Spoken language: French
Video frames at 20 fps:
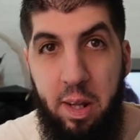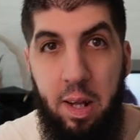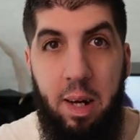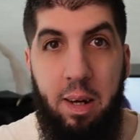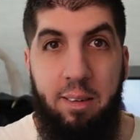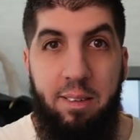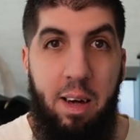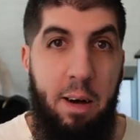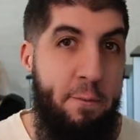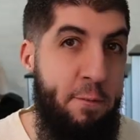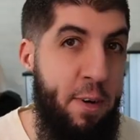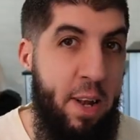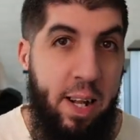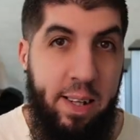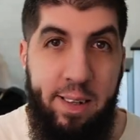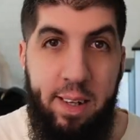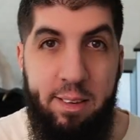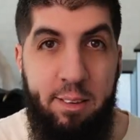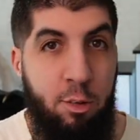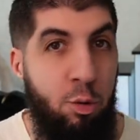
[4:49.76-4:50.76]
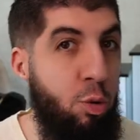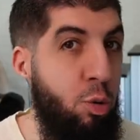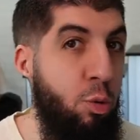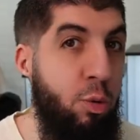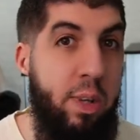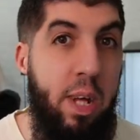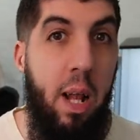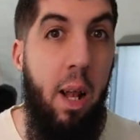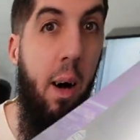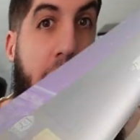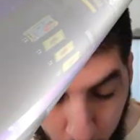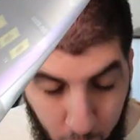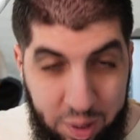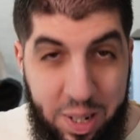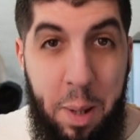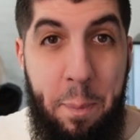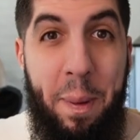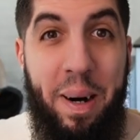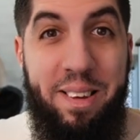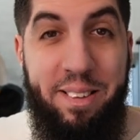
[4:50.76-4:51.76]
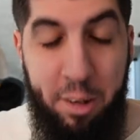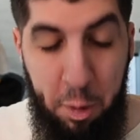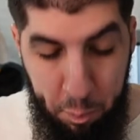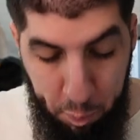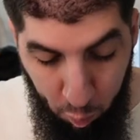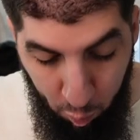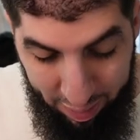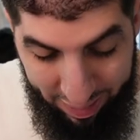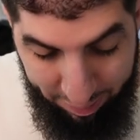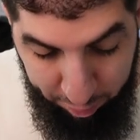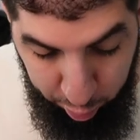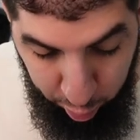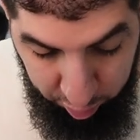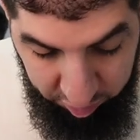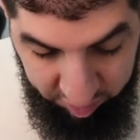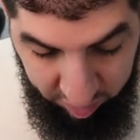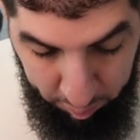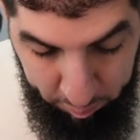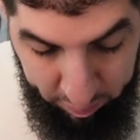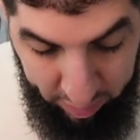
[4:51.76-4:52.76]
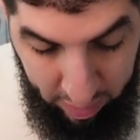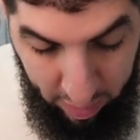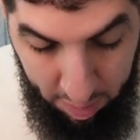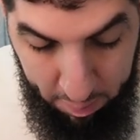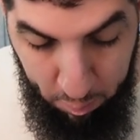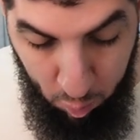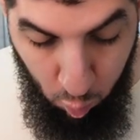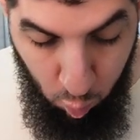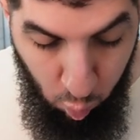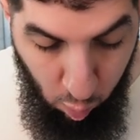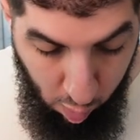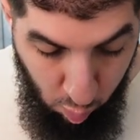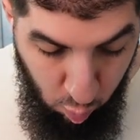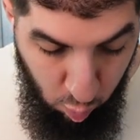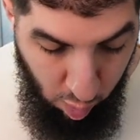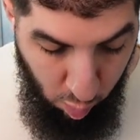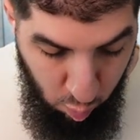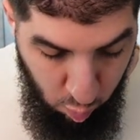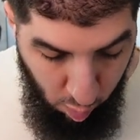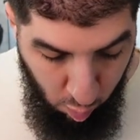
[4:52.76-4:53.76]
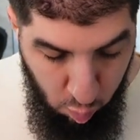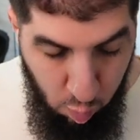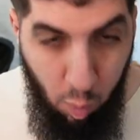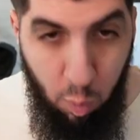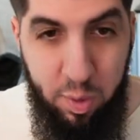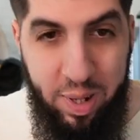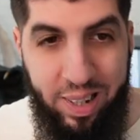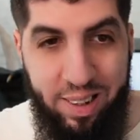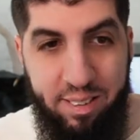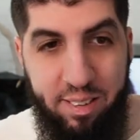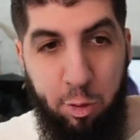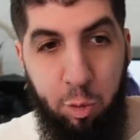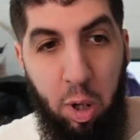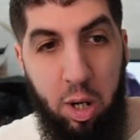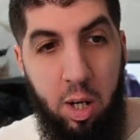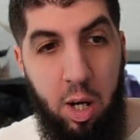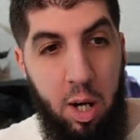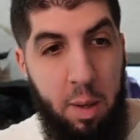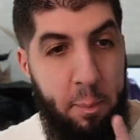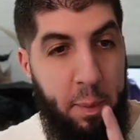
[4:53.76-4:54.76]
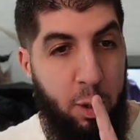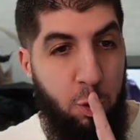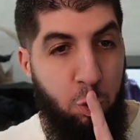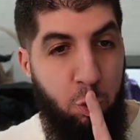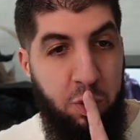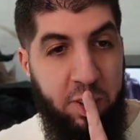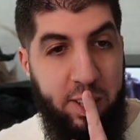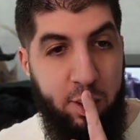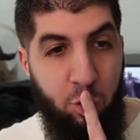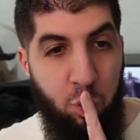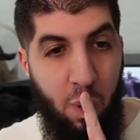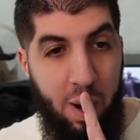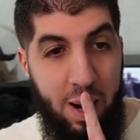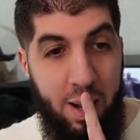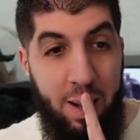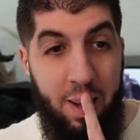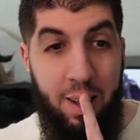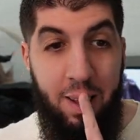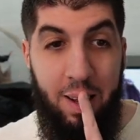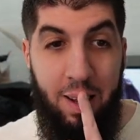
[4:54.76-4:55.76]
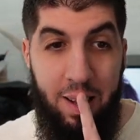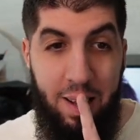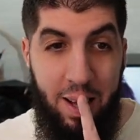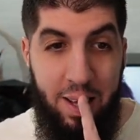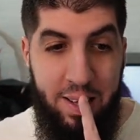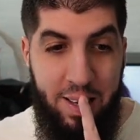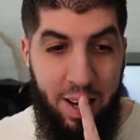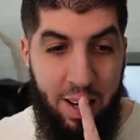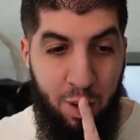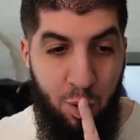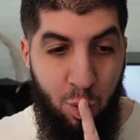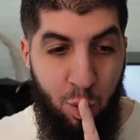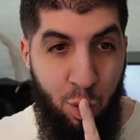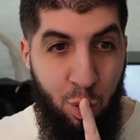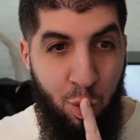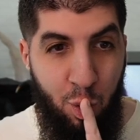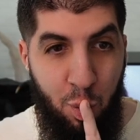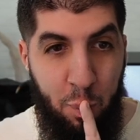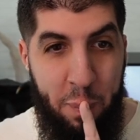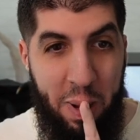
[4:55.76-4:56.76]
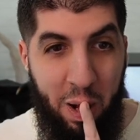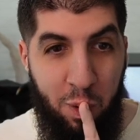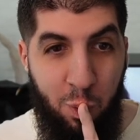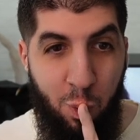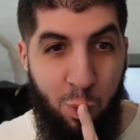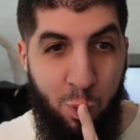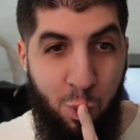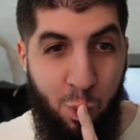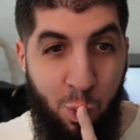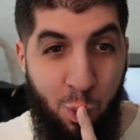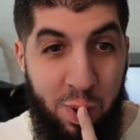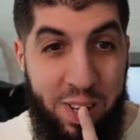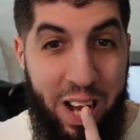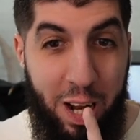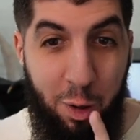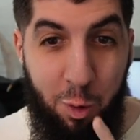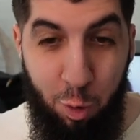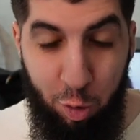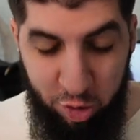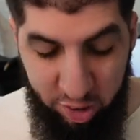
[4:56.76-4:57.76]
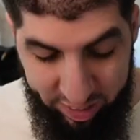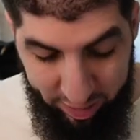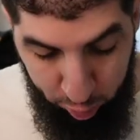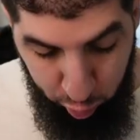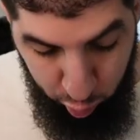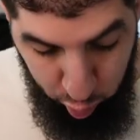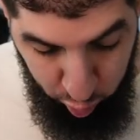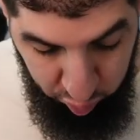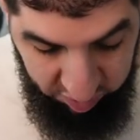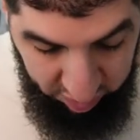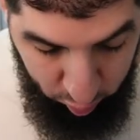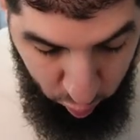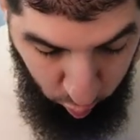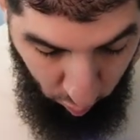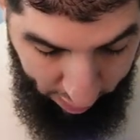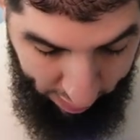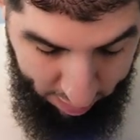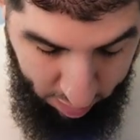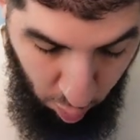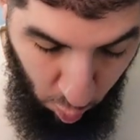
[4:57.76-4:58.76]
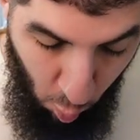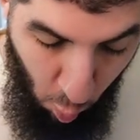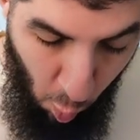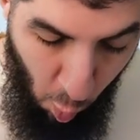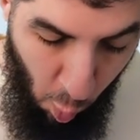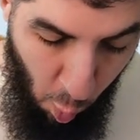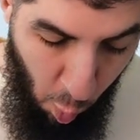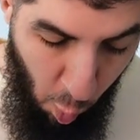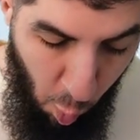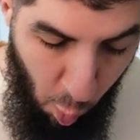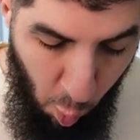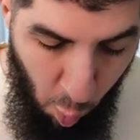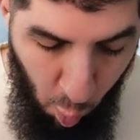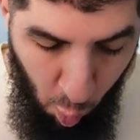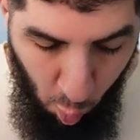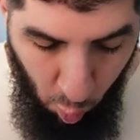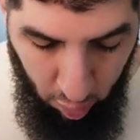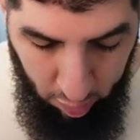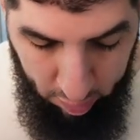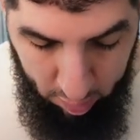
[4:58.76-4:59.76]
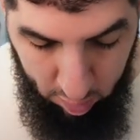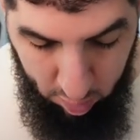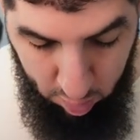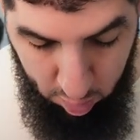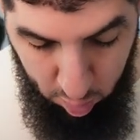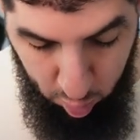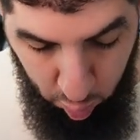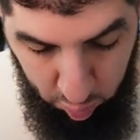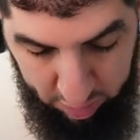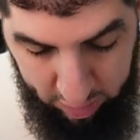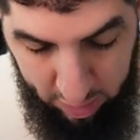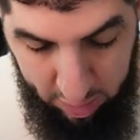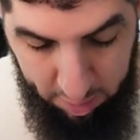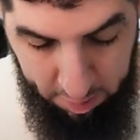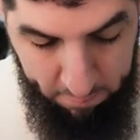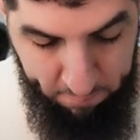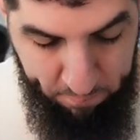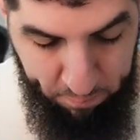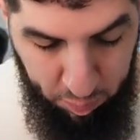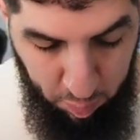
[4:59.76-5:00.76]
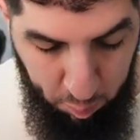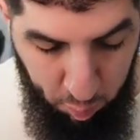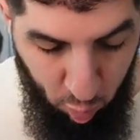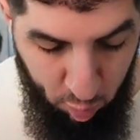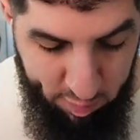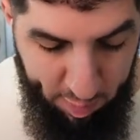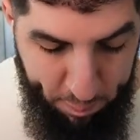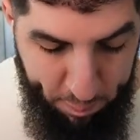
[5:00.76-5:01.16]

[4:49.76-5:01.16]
Ça fait la tartine de Nutella. On est parti pour la deuxième game. Waouh, waouh, waouh, waouh. Il y a des étoiles quand même. 8 hein. étoiles. Là, il y a le Black Goku. Il y a le Gogeta 12 étoiles. Ok, Bon, on va